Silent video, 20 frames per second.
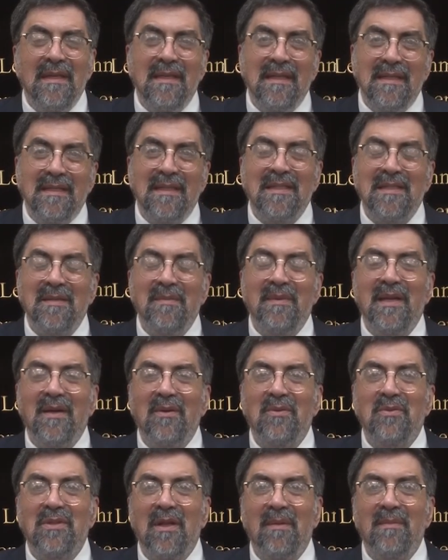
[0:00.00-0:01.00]
Y esta semana
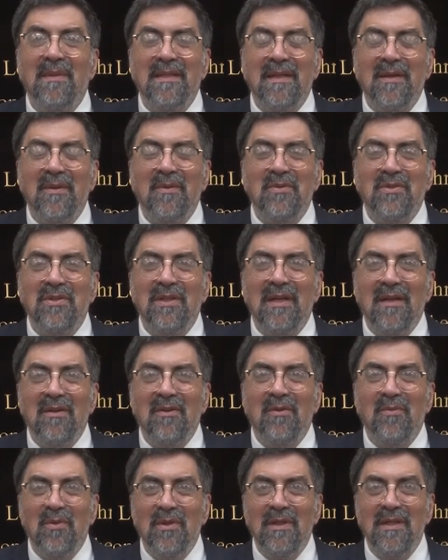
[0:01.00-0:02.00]
justamente escuché
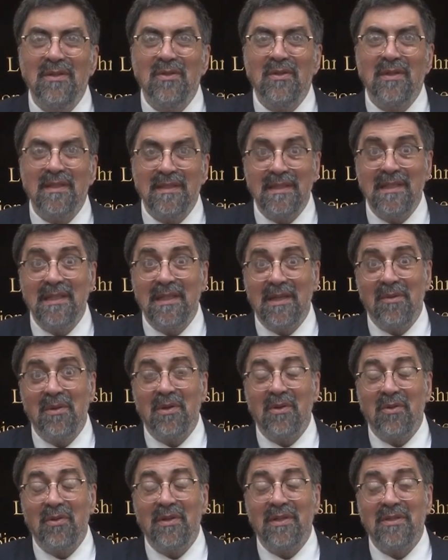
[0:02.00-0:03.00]
algo muy lindo que tiene que ver
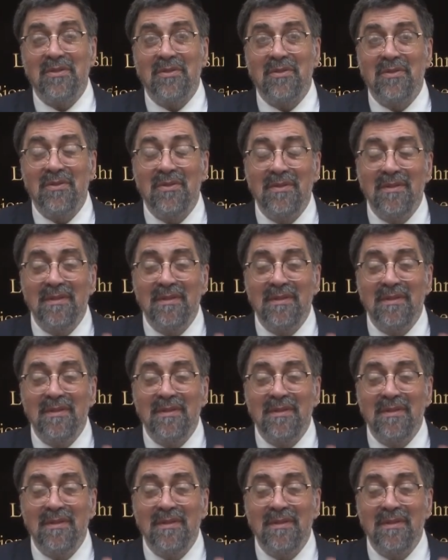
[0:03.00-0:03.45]
con esto.